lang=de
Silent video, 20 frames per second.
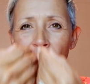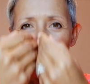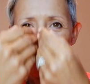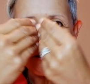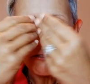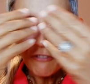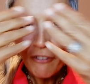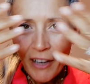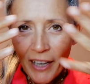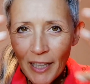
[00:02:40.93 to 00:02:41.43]

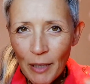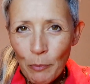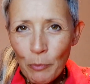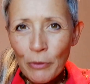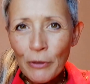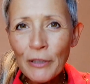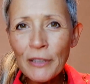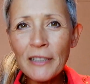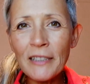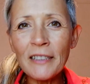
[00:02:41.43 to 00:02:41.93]
weil
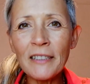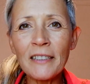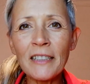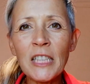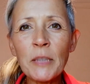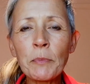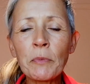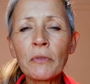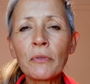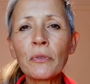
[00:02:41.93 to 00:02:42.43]
plötzlich
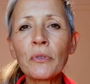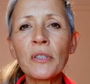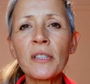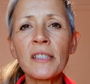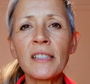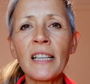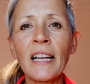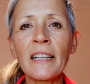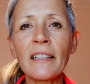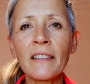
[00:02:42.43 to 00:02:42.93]
das
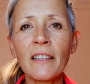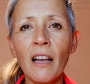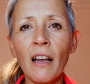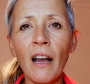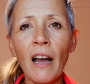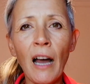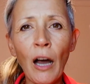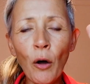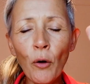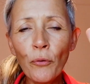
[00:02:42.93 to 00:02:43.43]
Bewusstsein
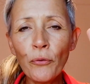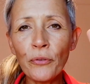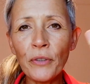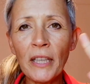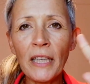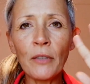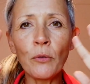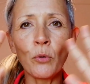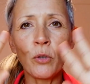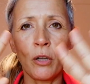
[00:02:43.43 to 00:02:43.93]

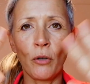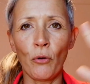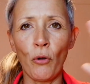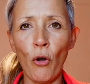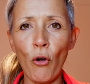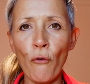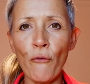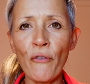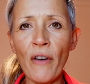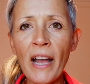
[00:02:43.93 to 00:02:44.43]
aufgeht oder
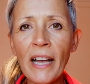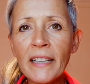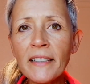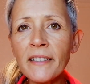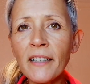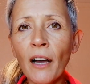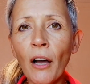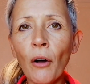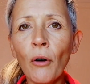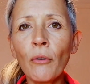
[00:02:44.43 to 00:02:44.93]
noch
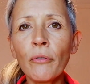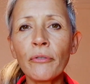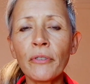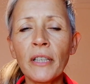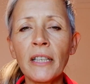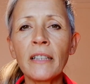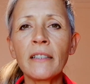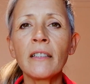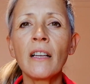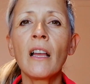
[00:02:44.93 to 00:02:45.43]
weiter
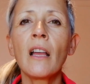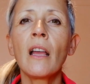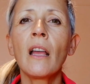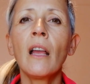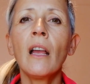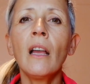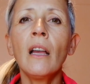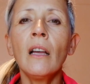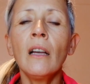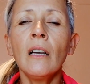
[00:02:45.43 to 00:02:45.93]
aufgeht.
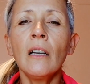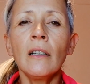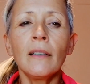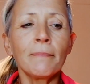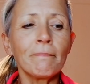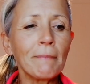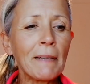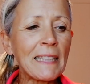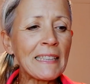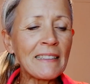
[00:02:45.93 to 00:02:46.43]

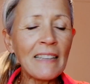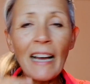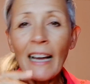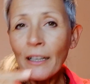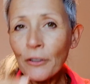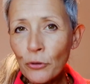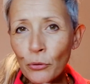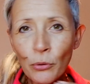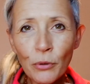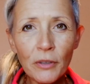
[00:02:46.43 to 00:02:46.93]

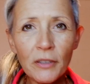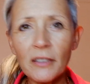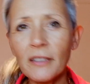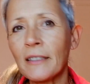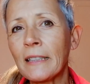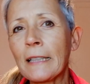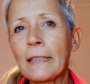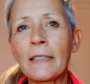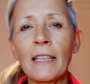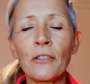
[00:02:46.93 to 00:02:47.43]

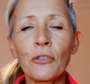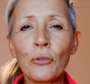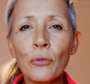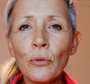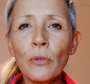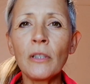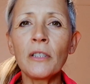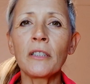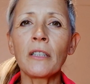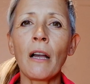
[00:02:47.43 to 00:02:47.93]
Dadurch
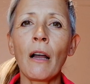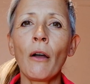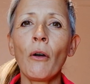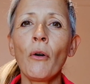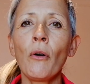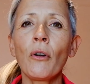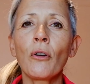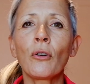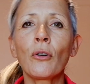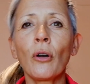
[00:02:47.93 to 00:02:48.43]
natürlich
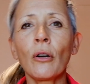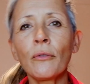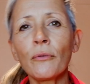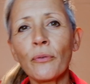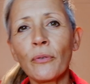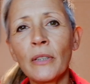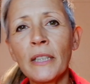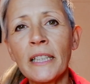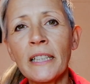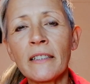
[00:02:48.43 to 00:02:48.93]
auch
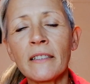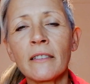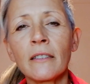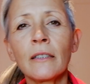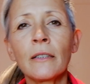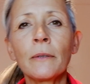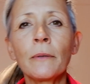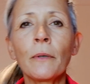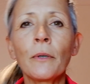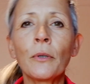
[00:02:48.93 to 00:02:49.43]

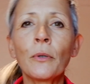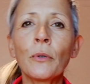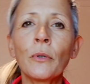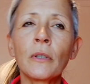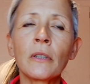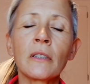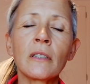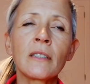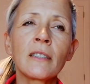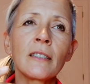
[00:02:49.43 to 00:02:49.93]
Konflikte
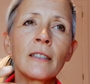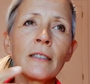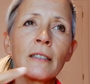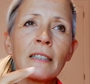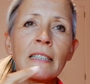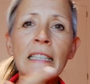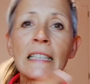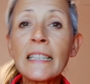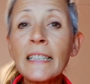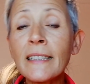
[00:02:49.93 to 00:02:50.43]
und
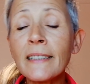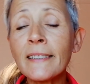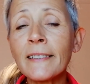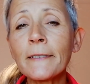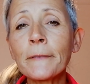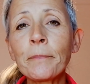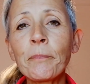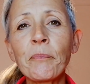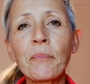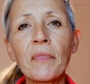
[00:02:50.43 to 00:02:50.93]

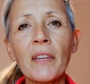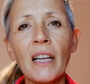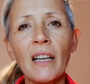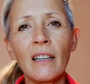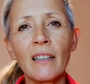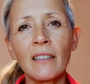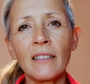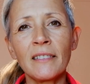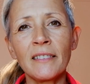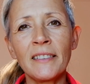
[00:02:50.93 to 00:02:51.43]
Krisen,
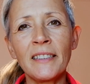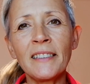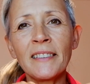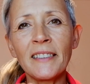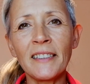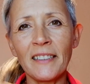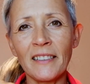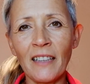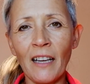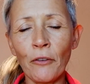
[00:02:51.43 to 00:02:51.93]
die
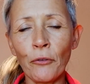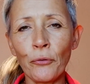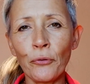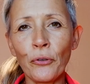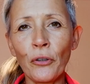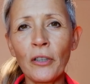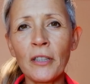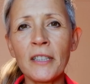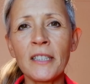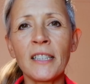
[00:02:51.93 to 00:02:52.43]
sich dann
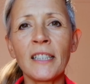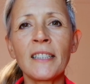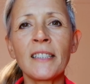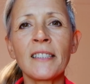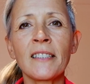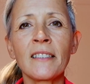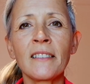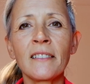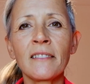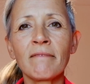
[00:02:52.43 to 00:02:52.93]

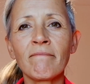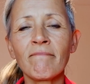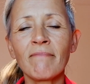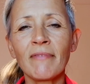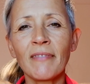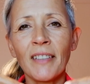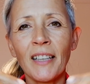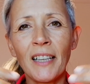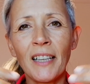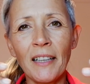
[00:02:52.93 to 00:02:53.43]
fortsetzen
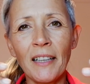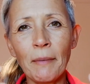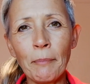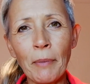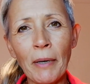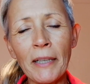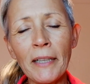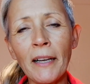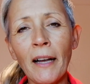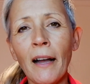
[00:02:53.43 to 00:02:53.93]

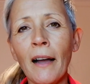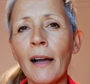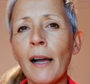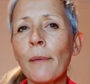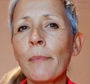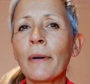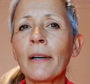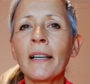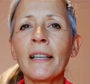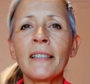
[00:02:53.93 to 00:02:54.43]
bei der
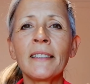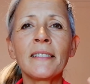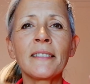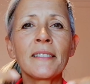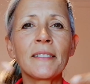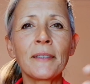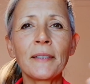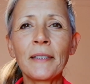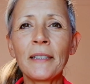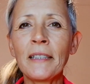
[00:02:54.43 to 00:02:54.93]

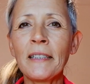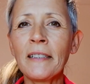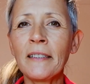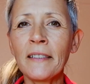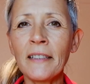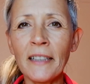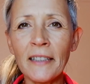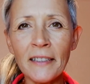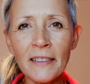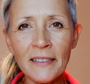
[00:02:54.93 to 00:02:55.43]
Arbeit, in
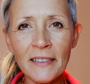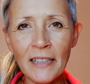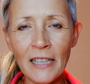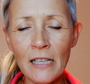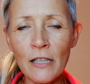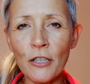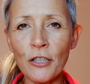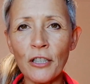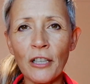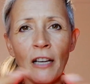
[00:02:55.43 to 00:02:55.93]
der
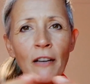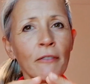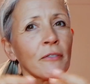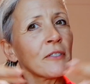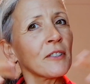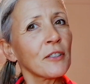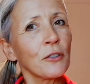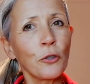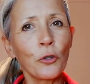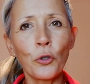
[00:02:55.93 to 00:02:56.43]

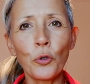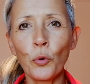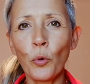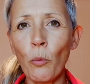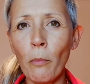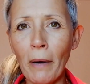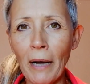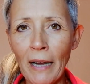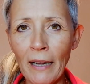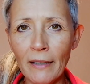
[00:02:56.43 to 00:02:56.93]
Gesellschaft,
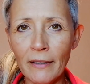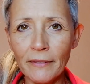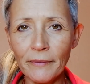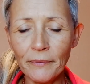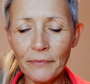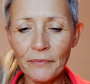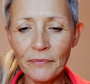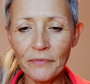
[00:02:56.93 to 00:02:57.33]
global